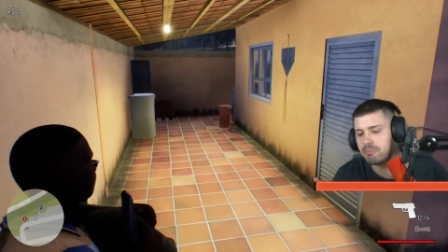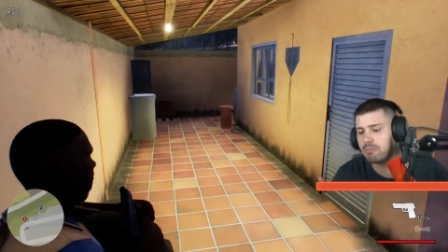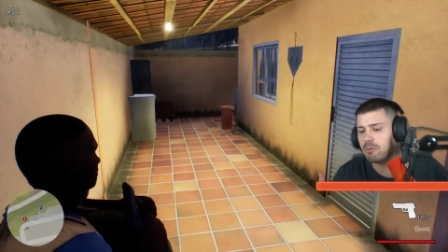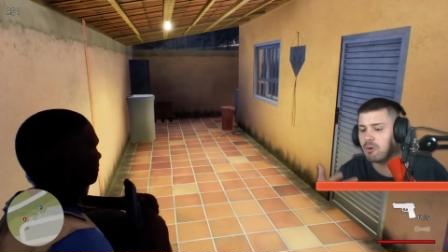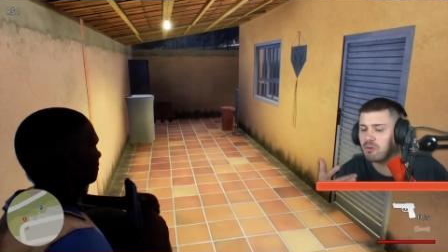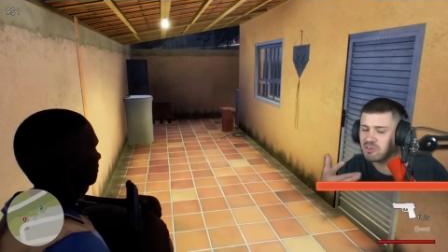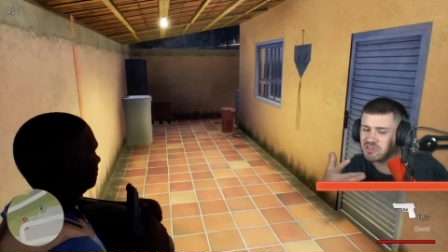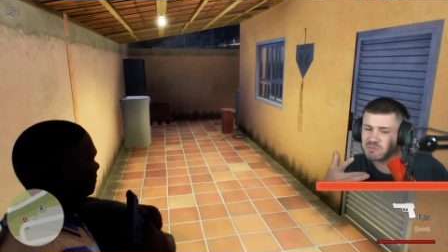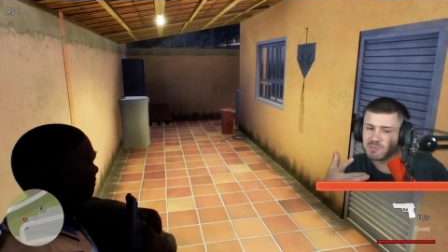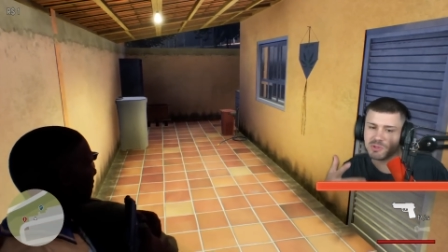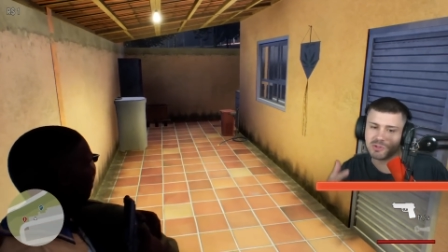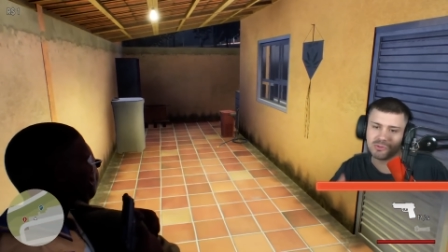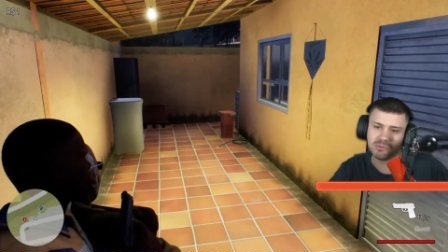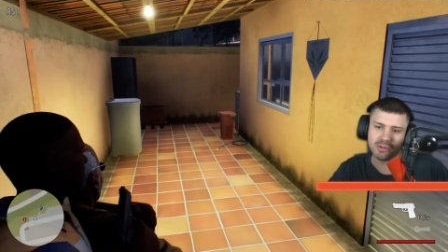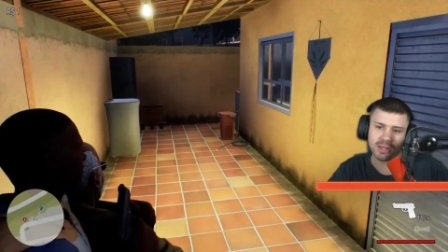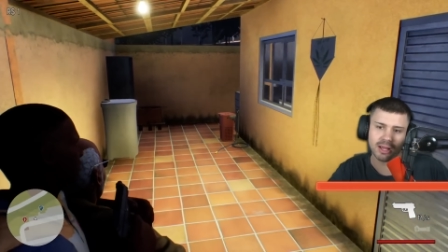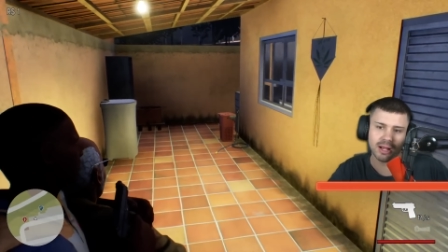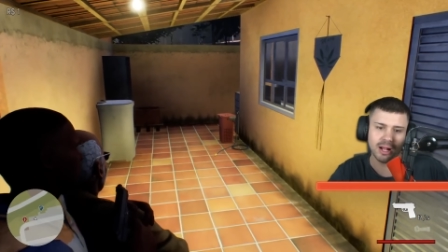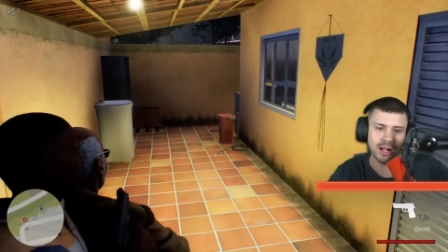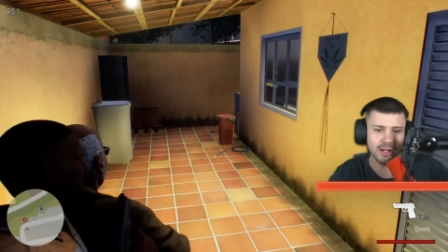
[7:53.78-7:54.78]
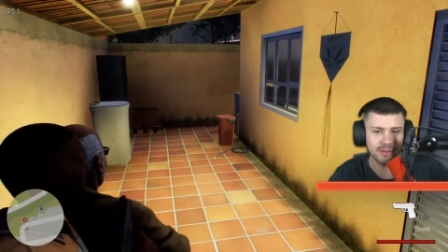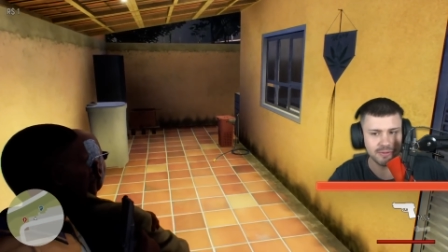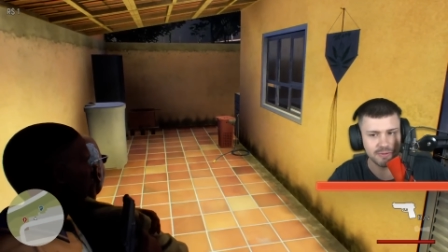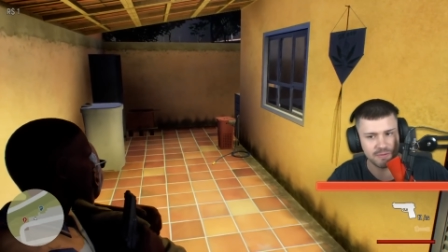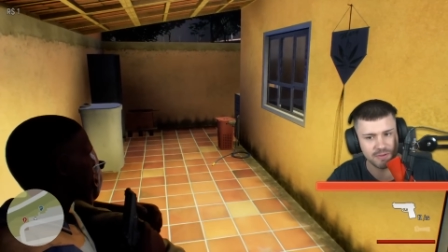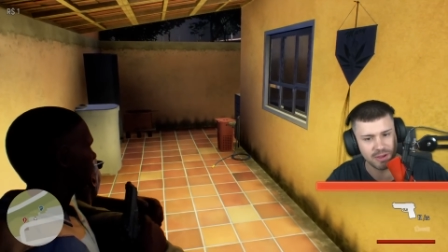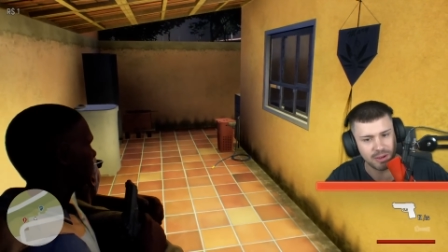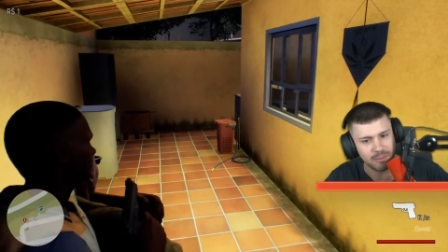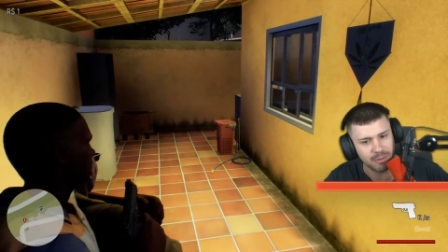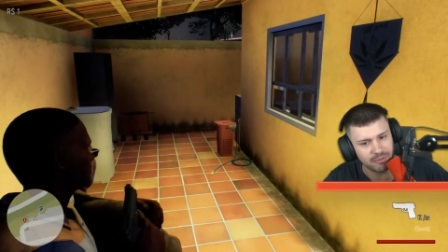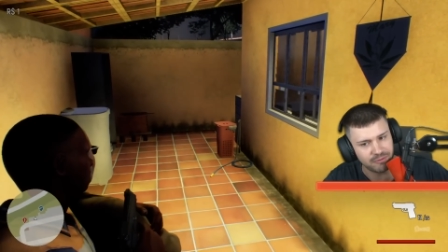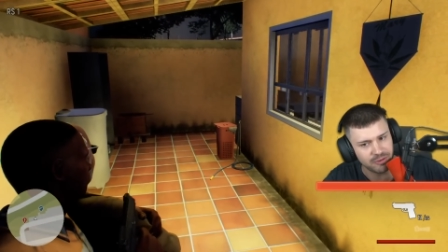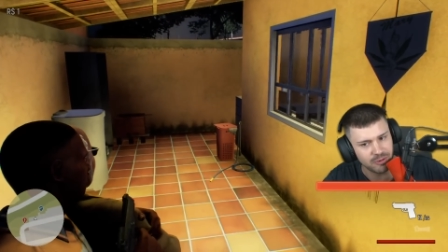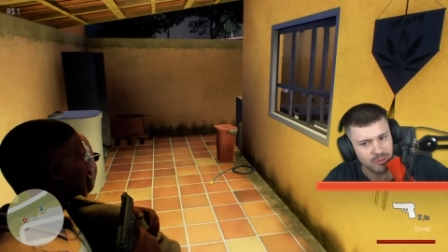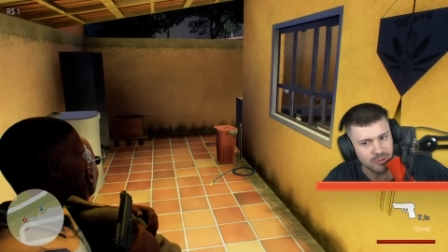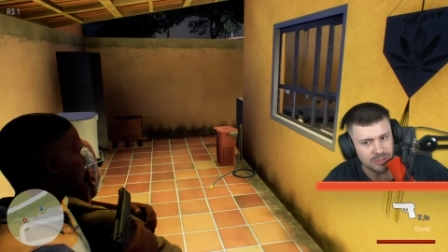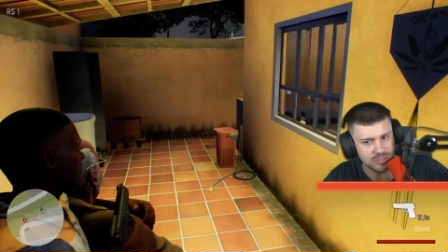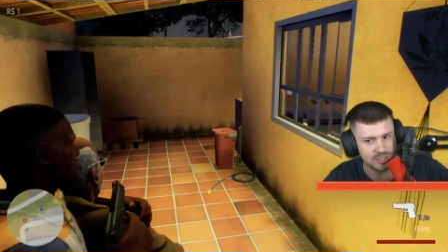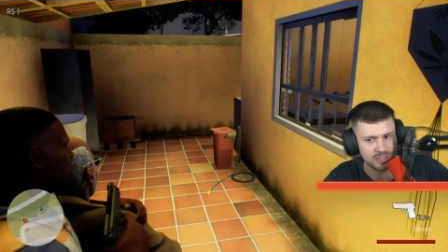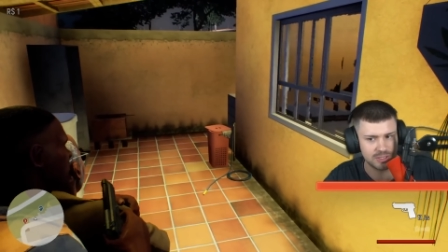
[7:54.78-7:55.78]
kurz mich unterhalten. Wir haben
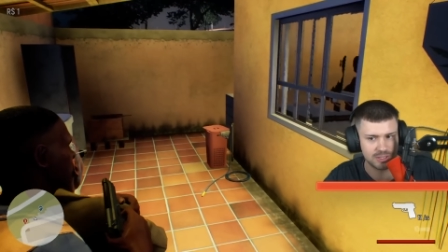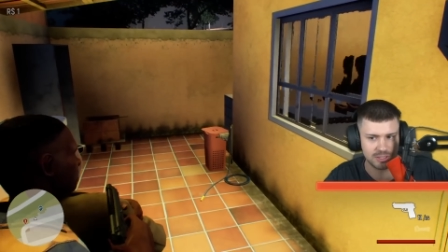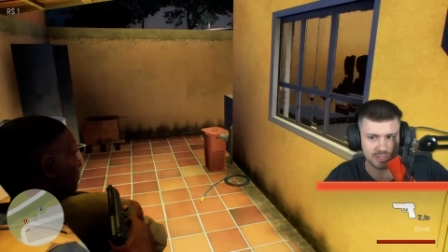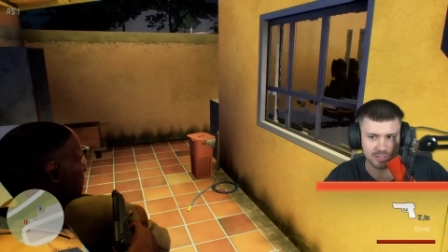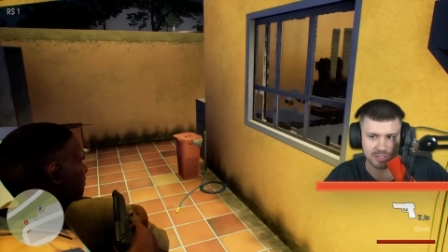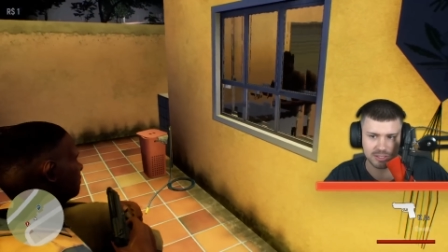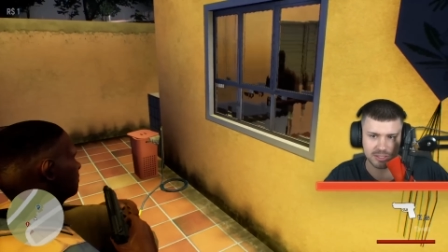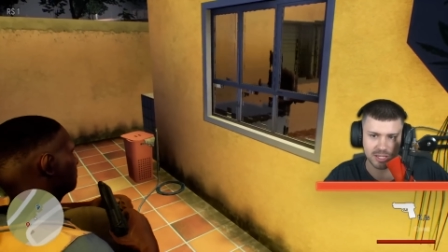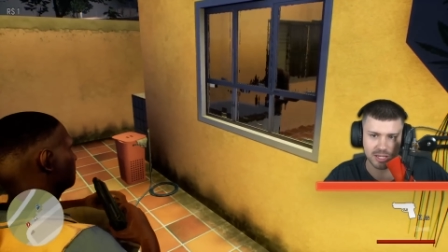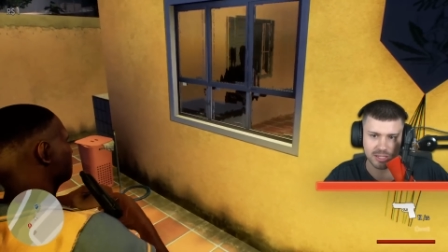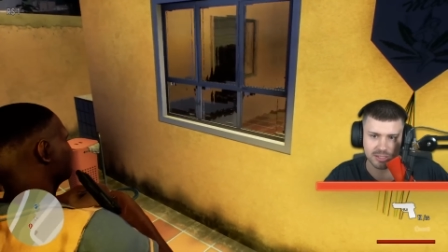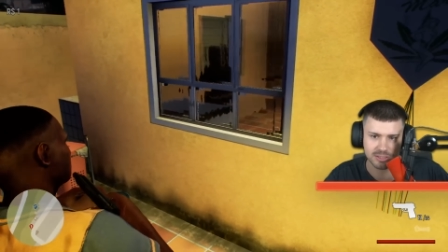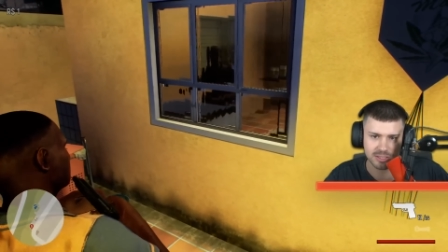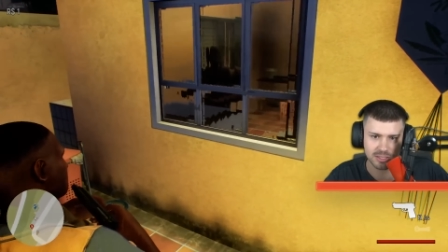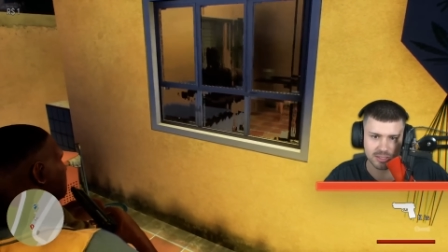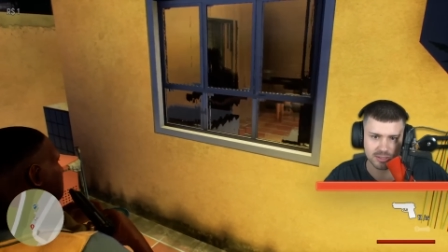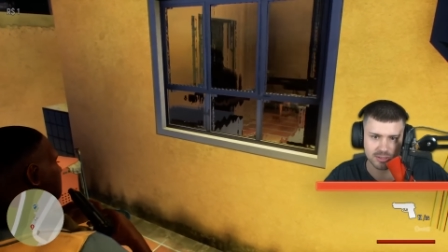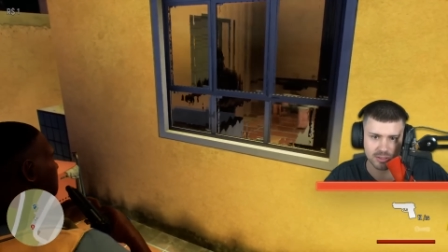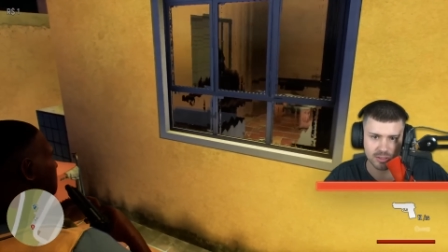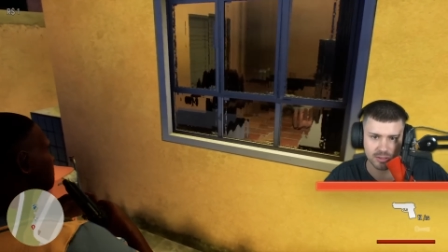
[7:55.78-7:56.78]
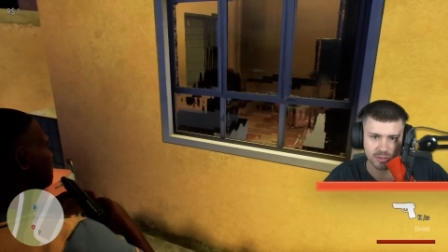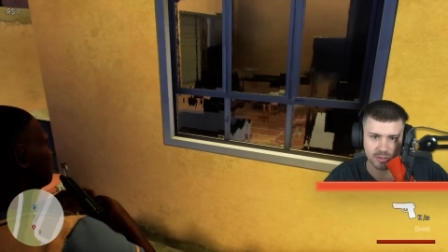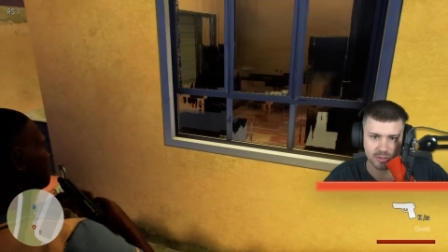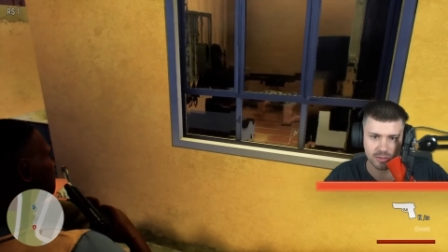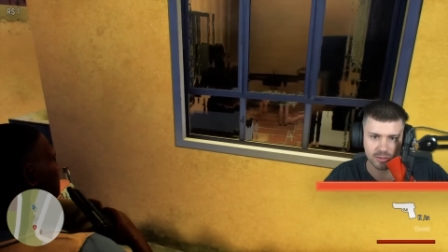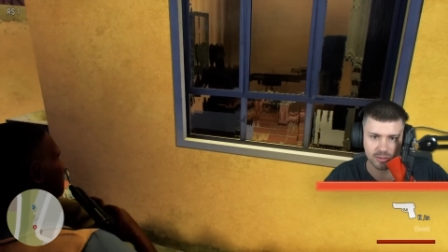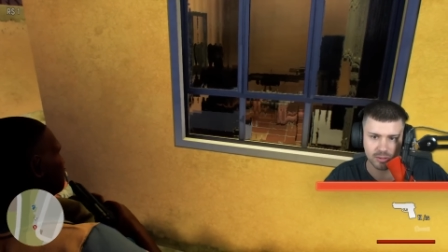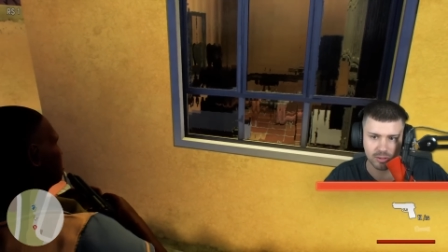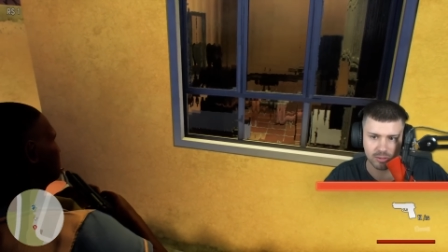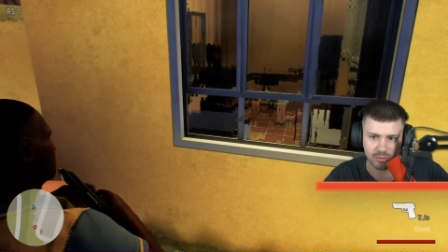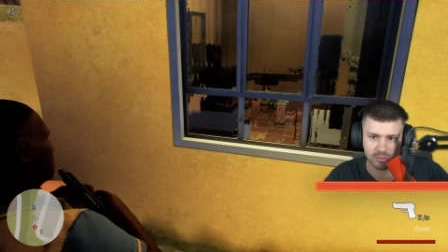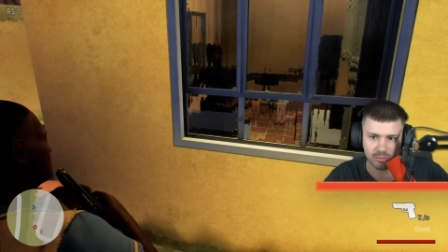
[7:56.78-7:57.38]
Mafiosi hier in GTA 6. Oh,